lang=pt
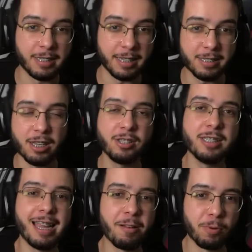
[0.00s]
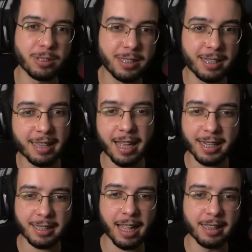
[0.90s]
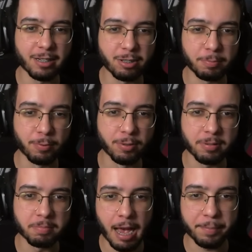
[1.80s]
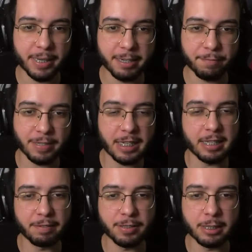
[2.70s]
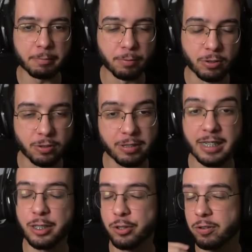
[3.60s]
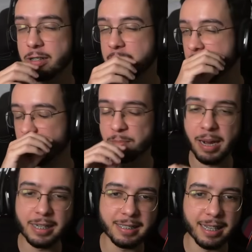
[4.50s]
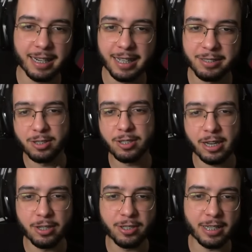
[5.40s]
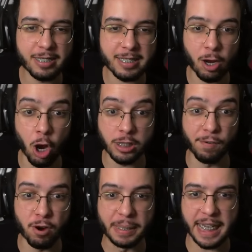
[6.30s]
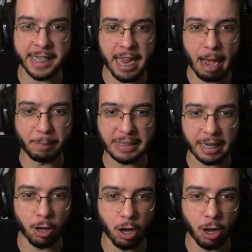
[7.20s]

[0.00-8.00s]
Se, vocês quiserem, eu posso tá tentando, tipo, aprender a fazer drift, tipo, nesse jogo aqui e tudo mais, tá ligado? Isso aí, se vocês quiserem. Ó, já vamos começar aqui, rapaziada,